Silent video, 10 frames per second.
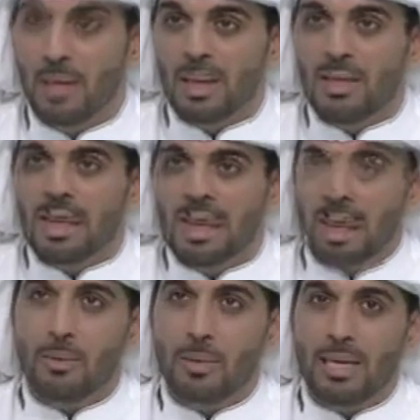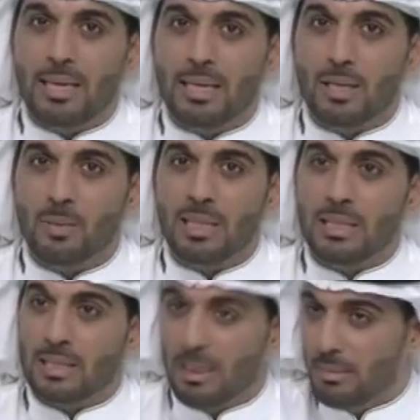والمشكله وين انك يوم انك
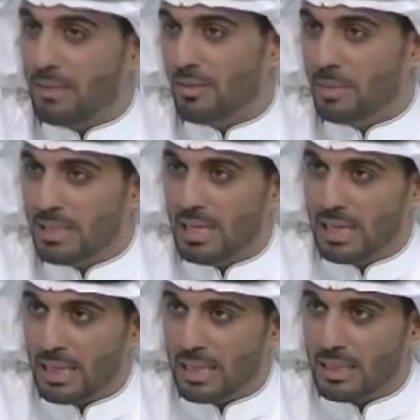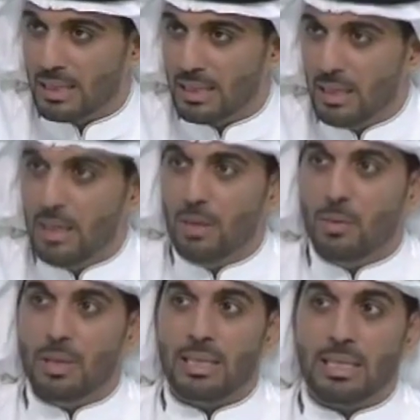تتعمق في المجال هذا نعم.
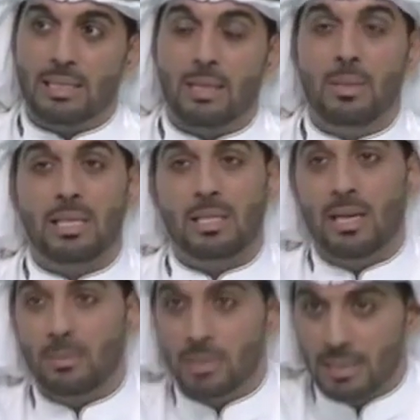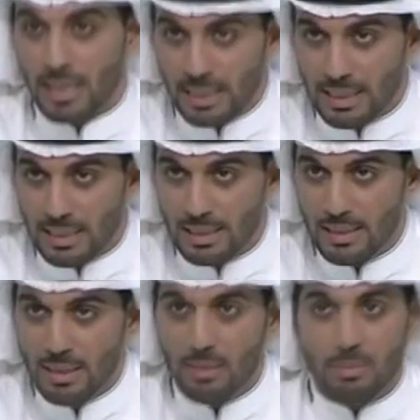وانك تسوي الاشياء المستحيله
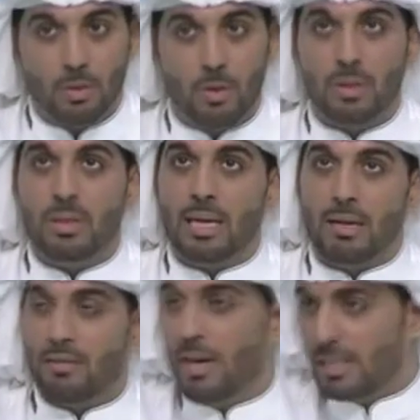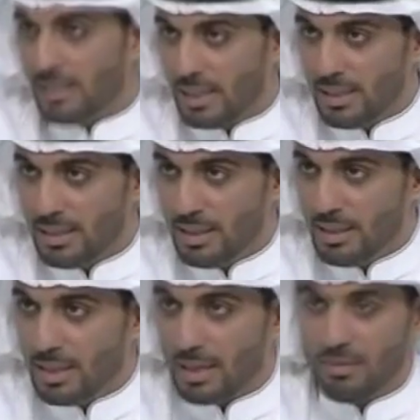يكون اخفاء شيء
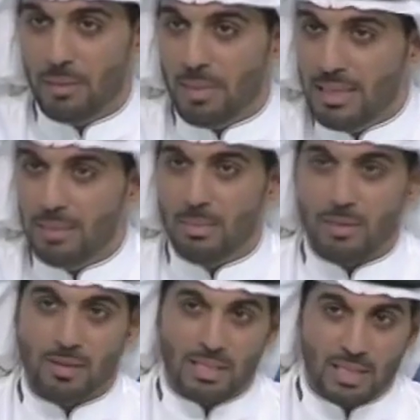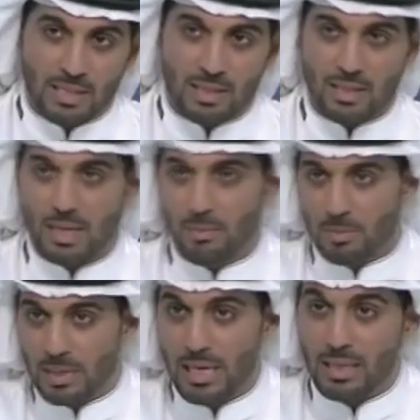اخفاء معلم اخفاء شخص طلع من
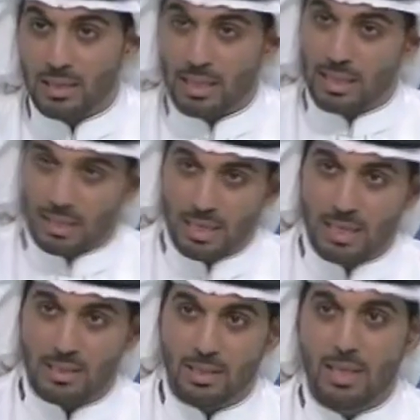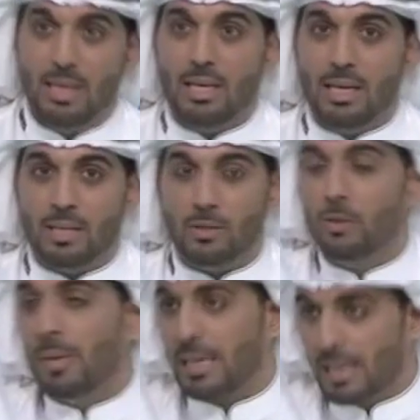مكانه طير ناس آه شو
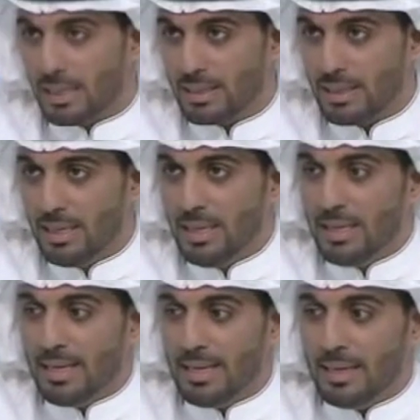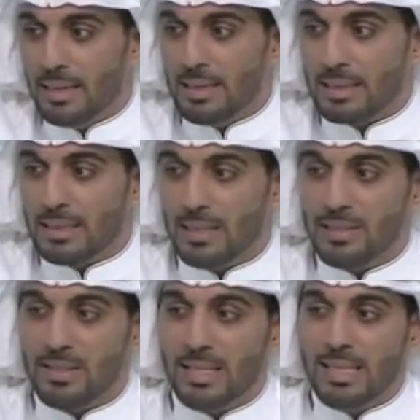ما كان آه
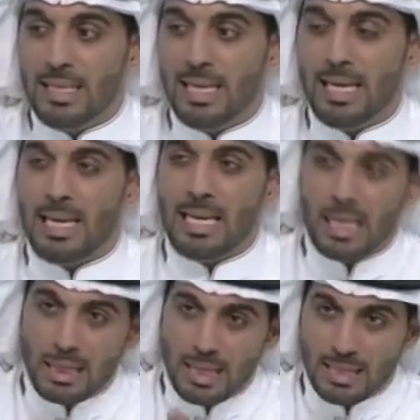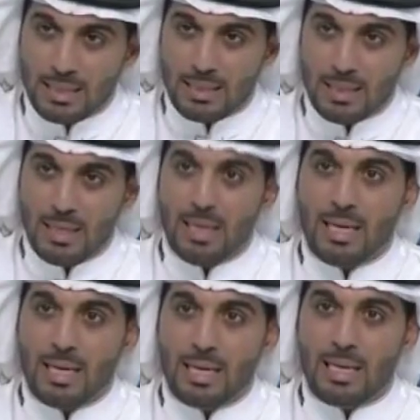تحس ان لذه
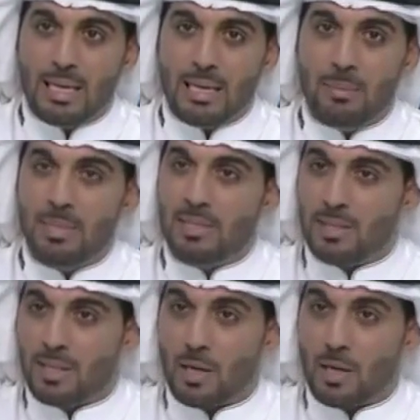المستري